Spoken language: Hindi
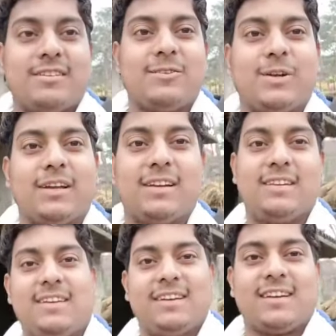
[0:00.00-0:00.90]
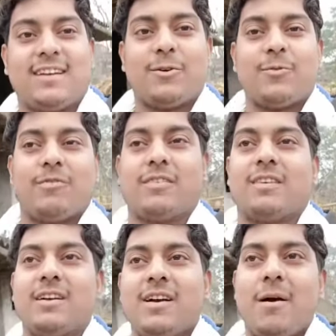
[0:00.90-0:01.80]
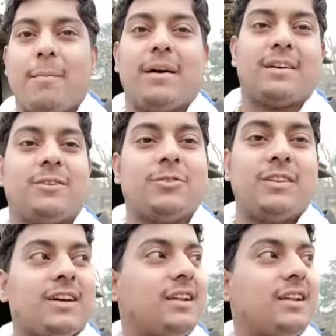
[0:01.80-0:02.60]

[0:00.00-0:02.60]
शूटिंग के लिए रखे हुए हैं बाकी तो देख